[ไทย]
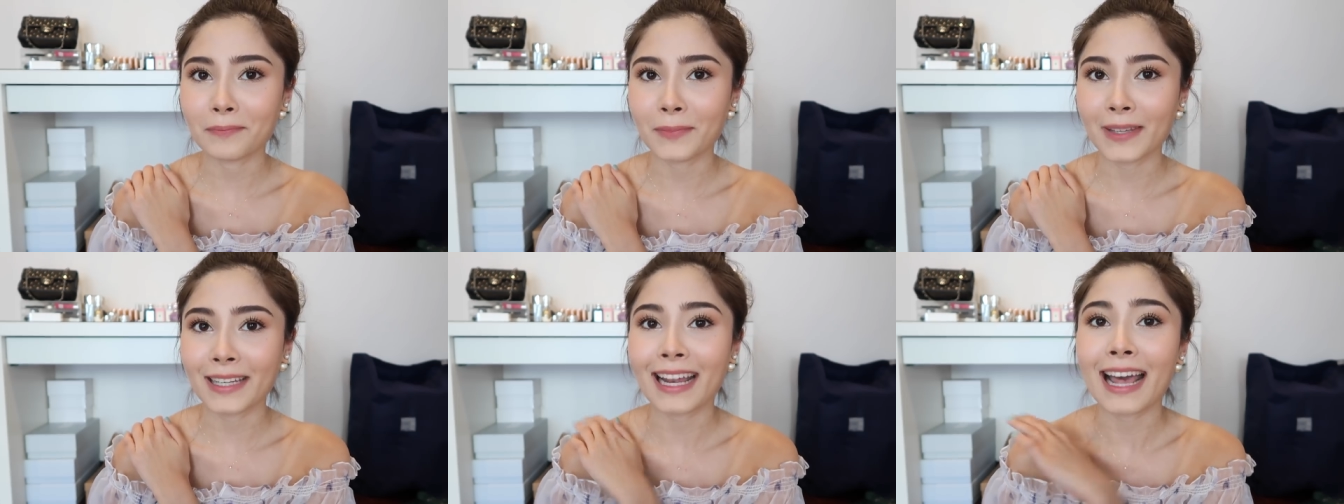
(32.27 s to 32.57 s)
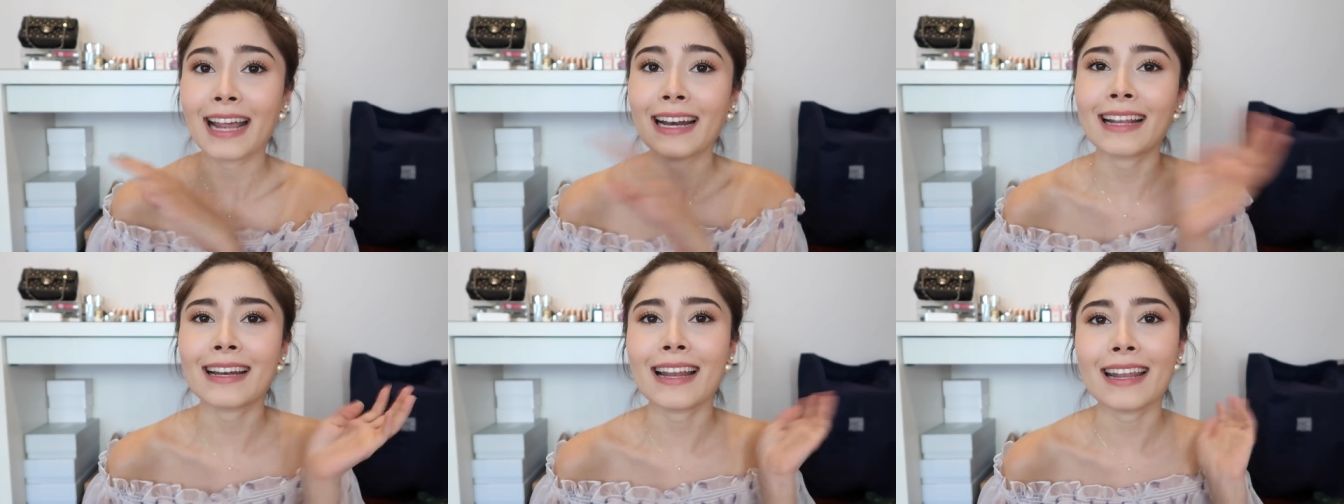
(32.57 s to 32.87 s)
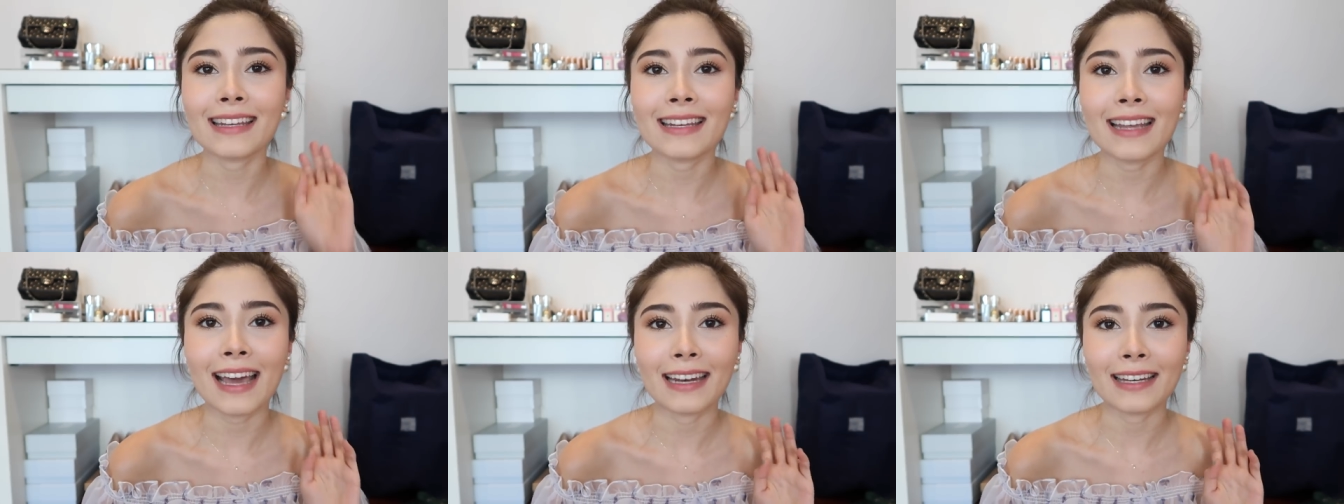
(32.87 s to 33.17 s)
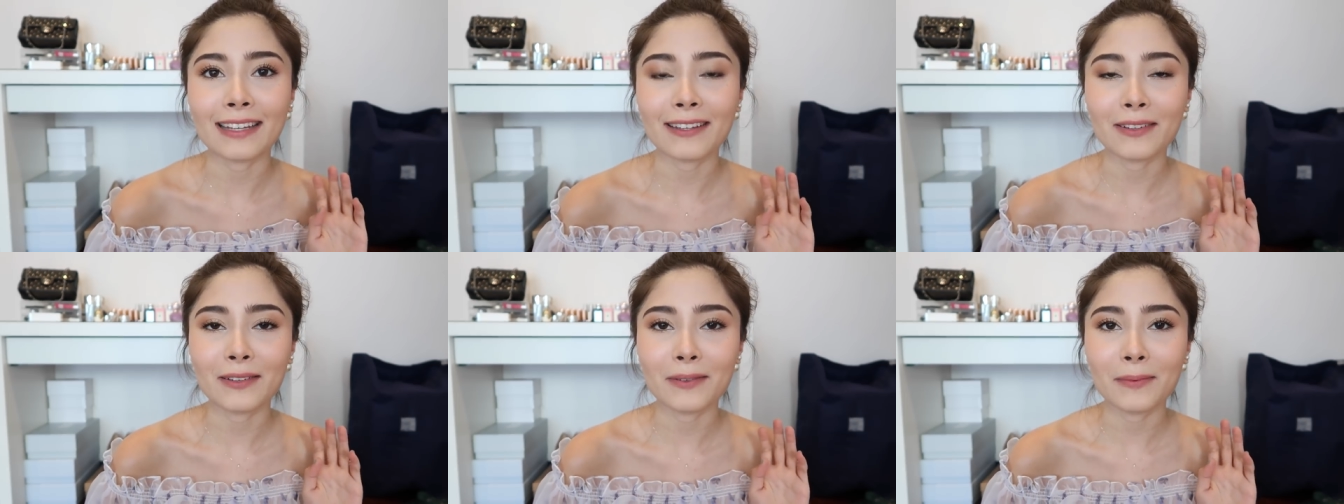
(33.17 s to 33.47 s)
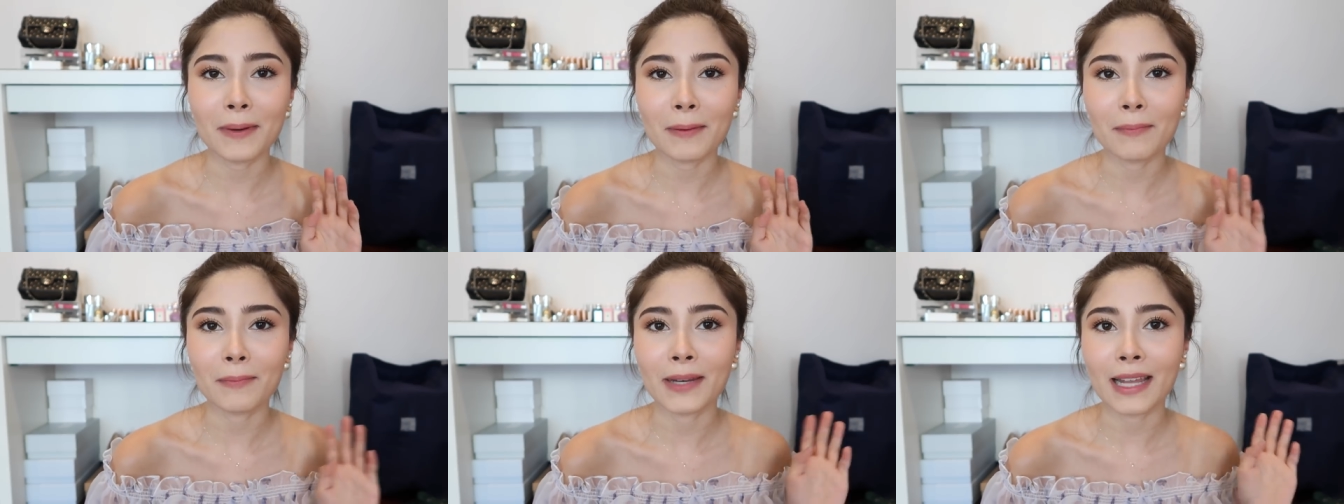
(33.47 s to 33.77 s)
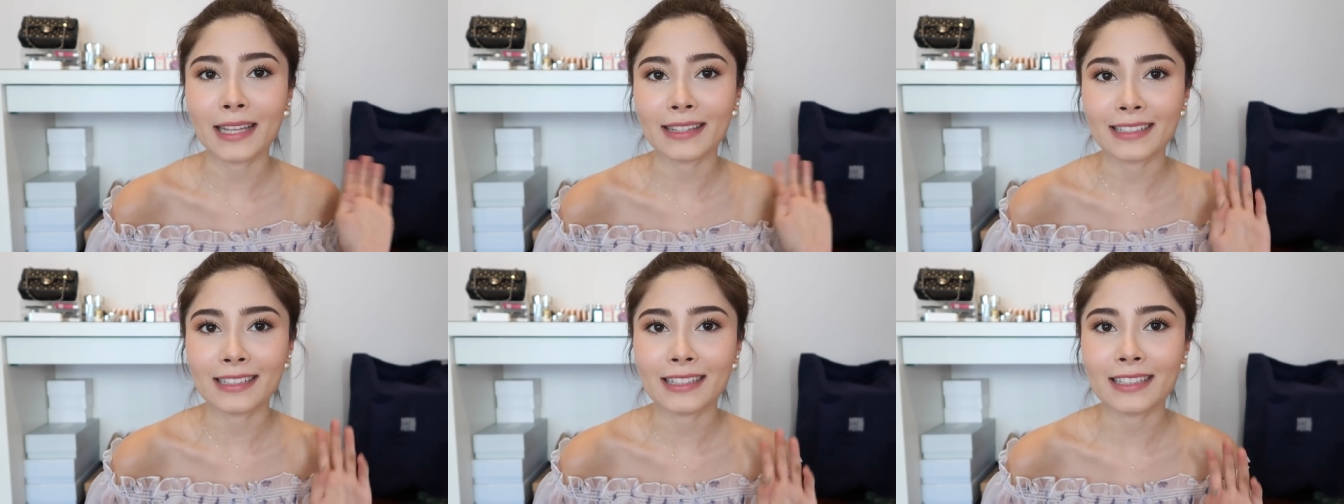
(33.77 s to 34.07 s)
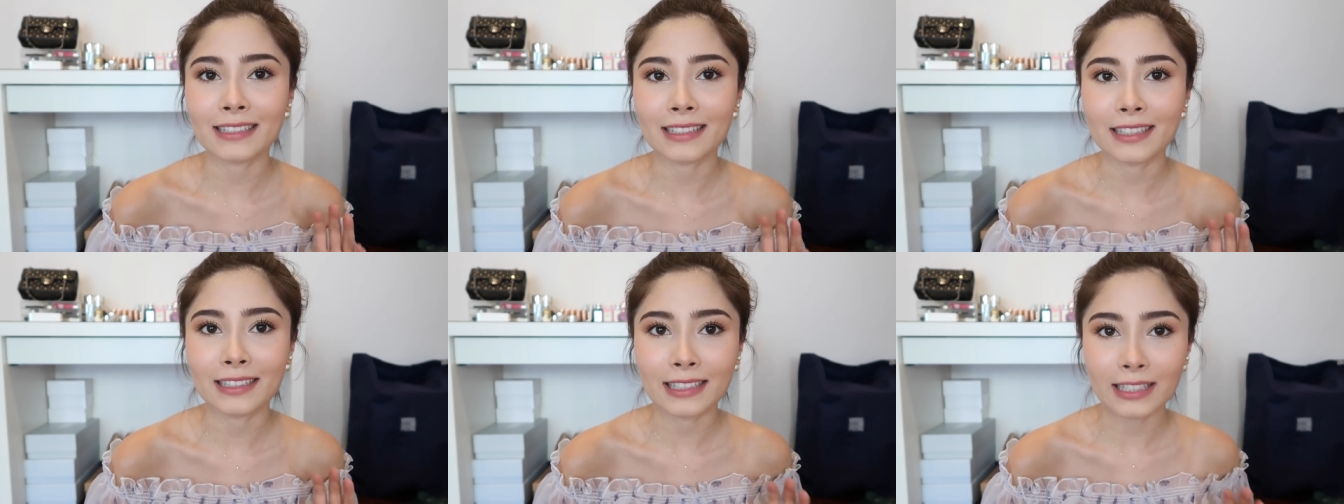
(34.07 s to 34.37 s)
เป็นครั้งแรกๆที่อัดแล้วก็แบบมันอาจจะเล
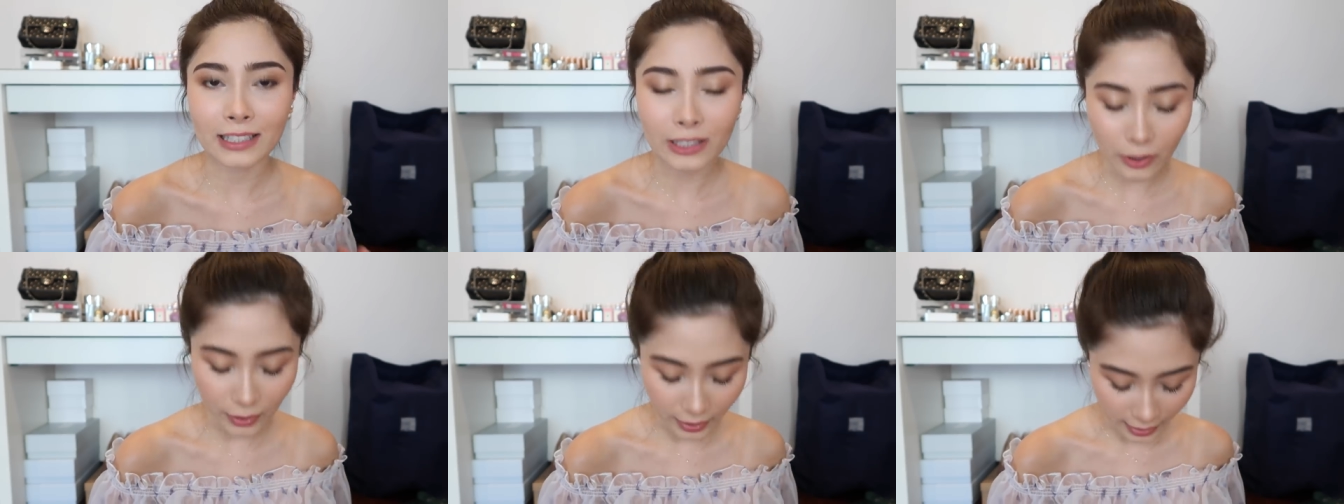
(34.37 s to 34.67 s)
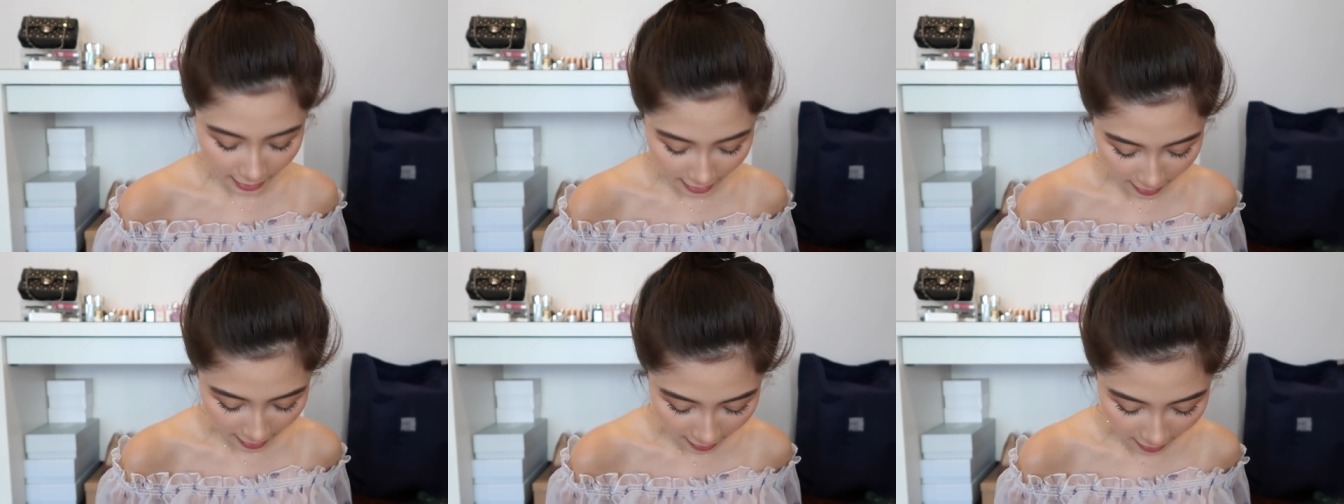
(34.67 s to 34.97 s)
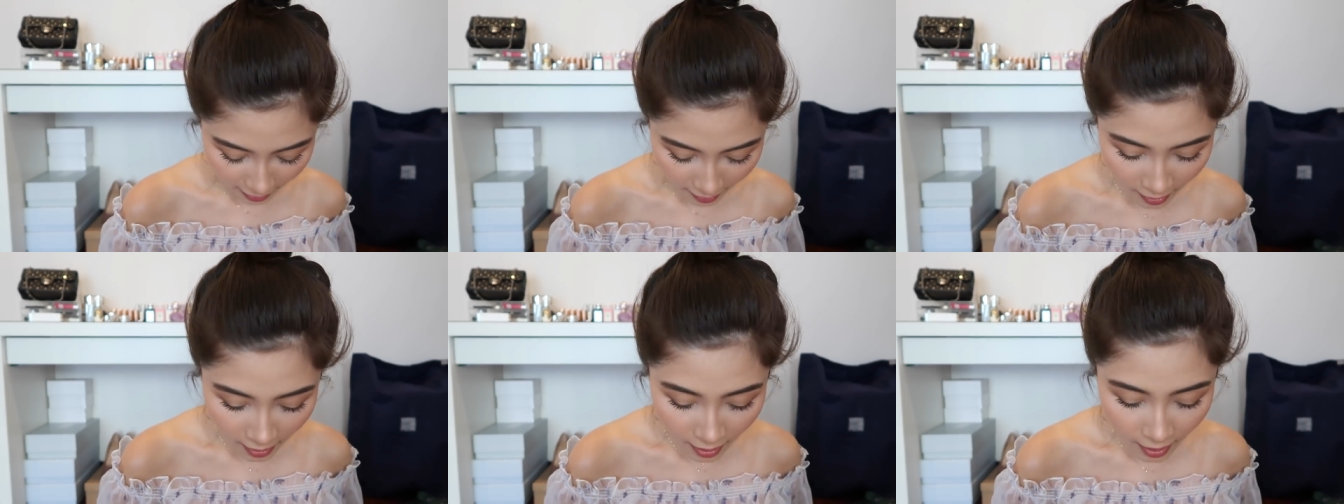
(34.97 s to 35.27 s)
อะเทอะนิดหน่อยนะคะ